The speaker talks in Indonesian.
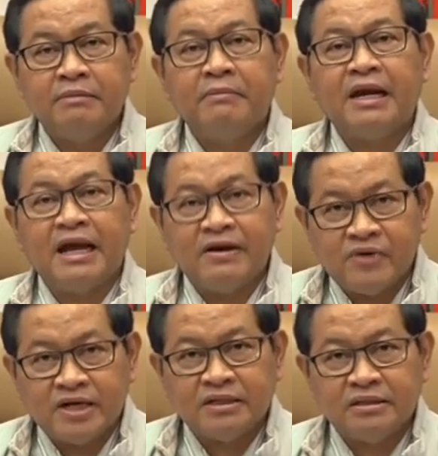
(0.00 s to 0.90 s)

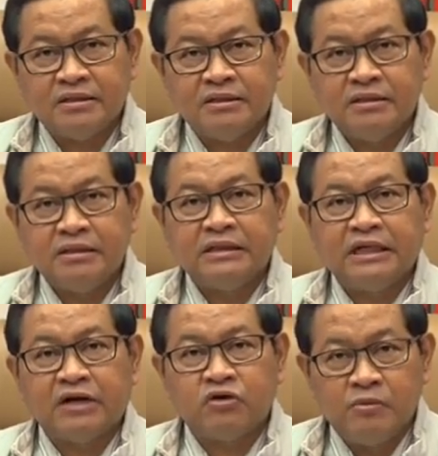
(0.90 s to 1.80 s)
melawan
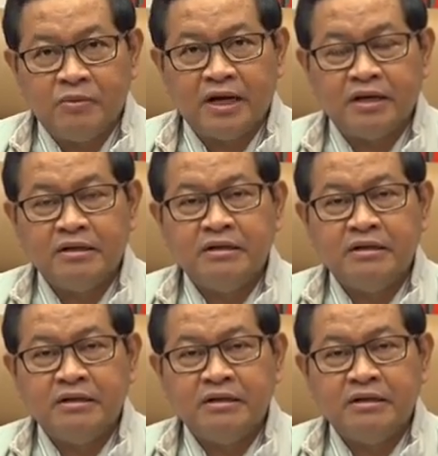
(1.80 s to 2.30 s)
narkoba.